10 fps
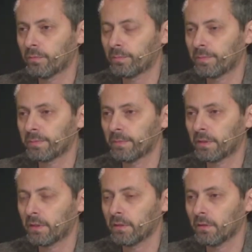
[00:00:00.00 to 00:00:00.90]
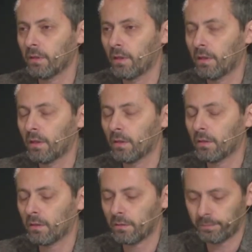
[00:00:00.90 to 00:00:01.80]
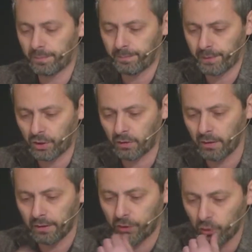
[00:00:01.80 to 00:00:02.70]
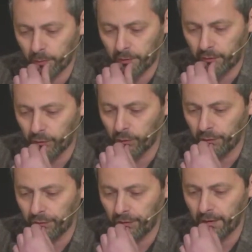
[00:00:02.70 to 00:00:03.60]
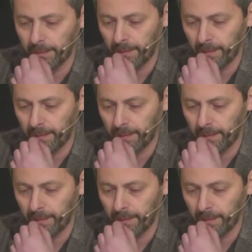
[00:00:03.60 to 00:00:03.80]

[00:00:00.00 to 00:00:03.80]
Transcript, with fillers: посмотрел, а, почитал, о чем твой фильм